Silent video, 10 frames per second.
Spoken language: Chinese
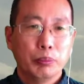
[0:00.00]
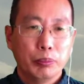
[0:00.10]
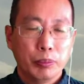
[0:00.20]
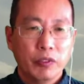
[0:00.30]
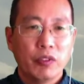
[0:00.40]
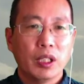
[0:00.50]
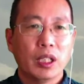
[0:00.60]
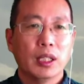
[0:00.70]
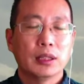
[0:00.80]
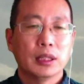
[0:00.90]
不符
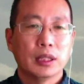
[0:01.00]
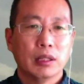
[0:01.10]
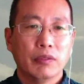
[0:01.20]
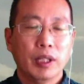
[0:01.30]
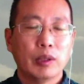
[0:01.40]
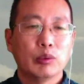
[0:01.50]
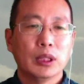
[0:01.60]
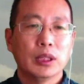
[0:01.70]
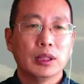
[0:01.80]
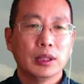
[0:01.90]
合这个法律规
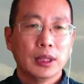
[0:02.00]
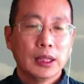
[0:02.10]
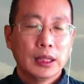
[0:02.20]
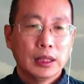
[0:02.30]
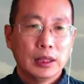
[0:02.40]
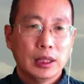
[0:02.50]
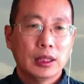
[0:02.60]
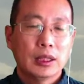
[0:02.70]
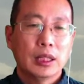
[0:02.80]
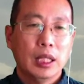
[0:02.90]
定，也
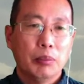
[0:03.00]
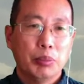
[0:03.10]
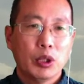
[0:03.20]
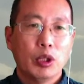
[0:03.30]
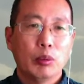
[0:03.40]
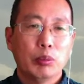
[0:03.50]
是呢不告不